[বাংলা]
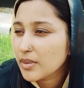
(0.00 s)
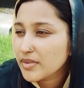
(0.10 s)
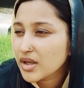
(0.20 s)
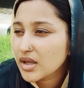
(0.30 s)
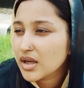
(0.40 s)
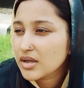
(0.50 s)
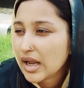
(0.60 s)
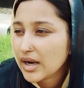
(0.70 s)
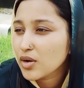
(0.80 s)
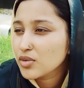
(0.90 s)
থেকে ঢাকার
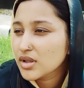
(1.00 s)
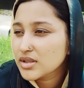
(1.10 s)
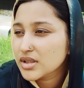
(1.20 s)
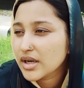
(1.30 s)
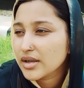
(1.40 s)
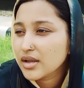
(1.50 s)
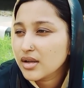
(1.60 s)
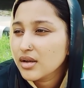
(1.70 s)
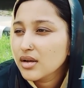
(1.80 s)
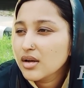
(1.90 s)
উদ্দেশ্যে আর
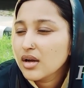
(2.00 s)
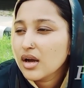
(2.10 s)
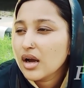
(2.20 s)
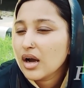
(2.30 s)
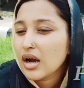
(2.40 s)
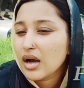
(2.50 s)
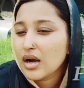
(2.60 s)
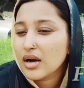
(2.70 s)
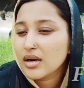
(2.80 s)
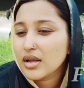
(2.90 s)
আর
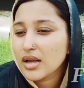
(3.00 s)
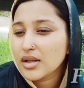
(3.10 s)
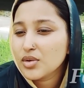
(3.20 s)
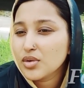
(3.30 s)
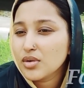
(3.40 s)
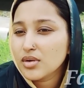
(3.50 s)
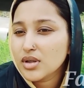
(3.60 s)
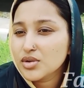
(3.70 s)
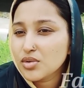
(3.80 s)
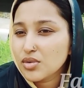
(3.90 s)
এই তো
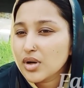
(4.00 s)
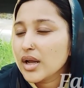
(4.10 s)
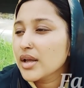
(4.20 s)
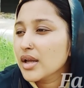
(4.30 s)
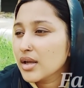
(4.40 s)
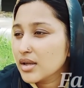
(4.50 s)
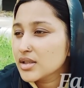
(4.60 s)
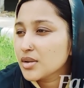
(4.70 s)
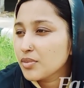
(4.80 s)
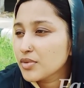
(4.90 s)
কিছুক্ষণ আগে এসে
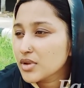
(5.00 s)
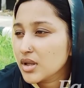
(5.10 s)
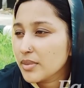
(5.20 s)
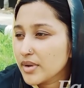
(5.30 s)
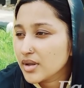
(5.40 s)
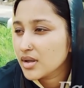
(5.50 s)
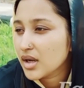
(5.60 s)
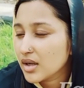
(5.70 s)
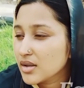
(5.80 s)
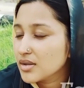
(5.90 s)
পৌঁছলাম আর কি ঢাকাতে